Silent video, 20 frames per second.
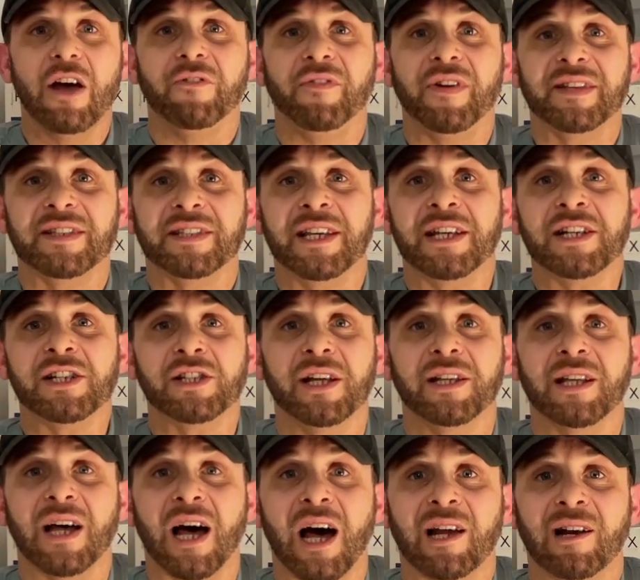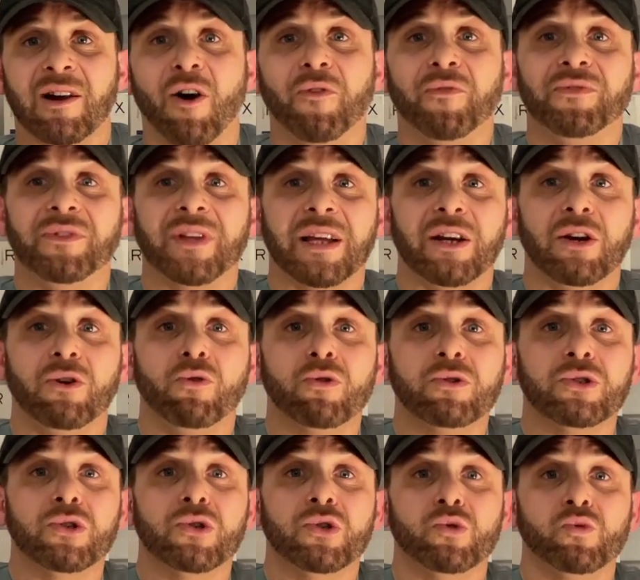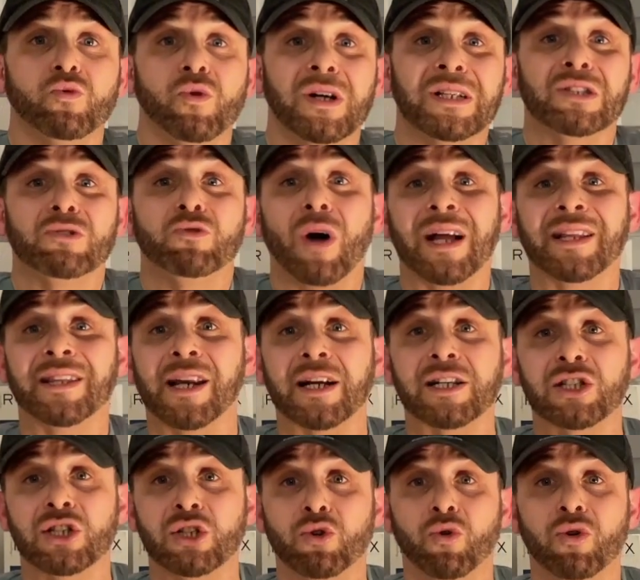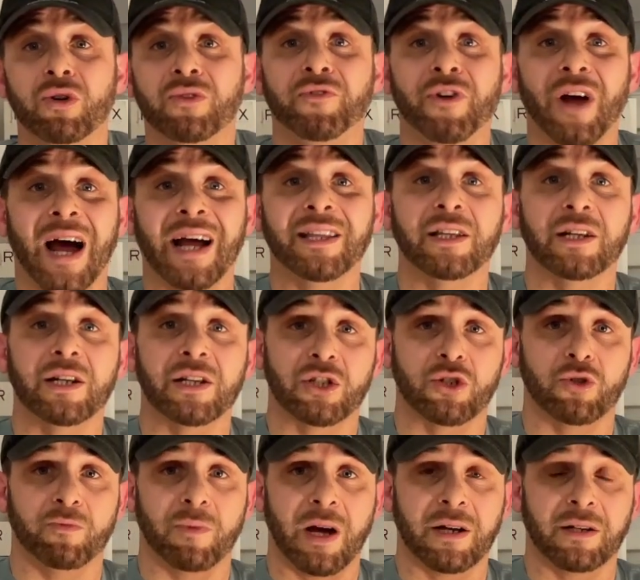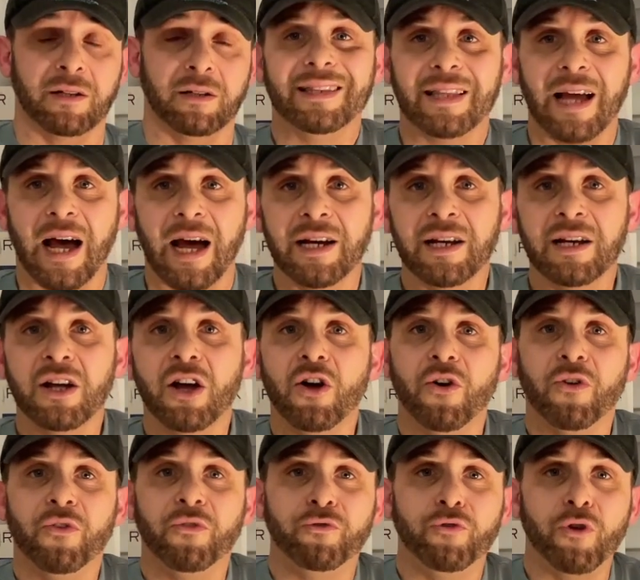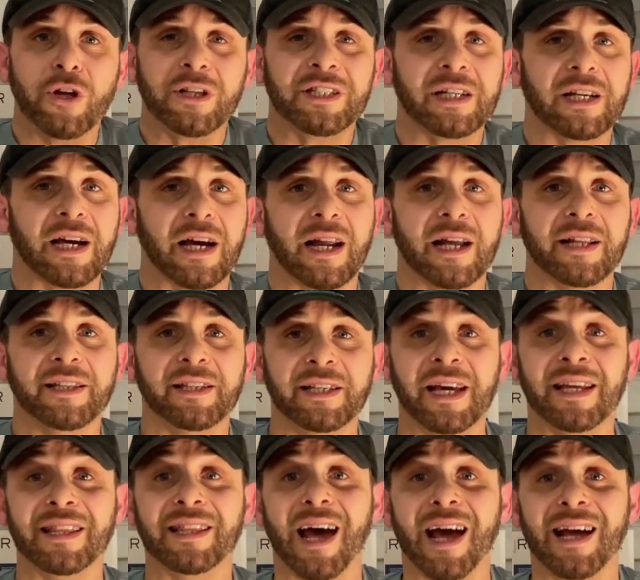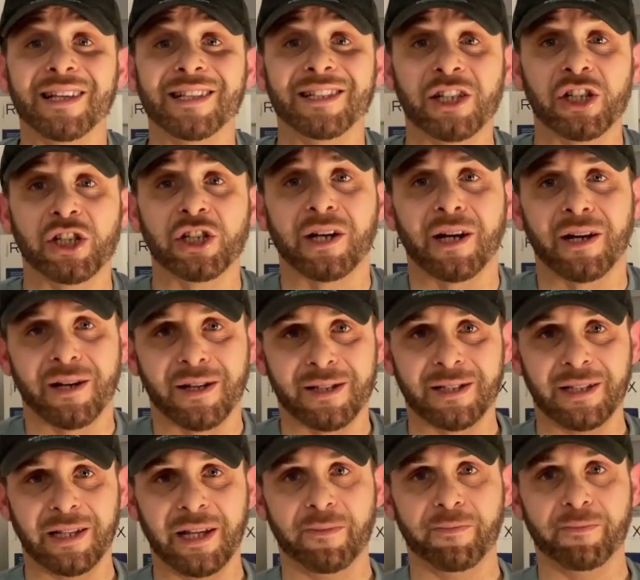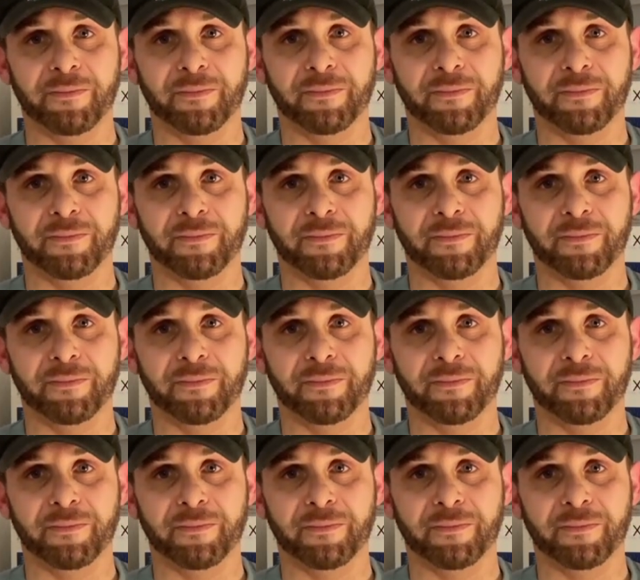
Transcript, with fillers: Verzichte darauf, deine Luxusuhr zur Attraktion für andere zu machen. Dann führt sie garantiert ein sichereres Leben.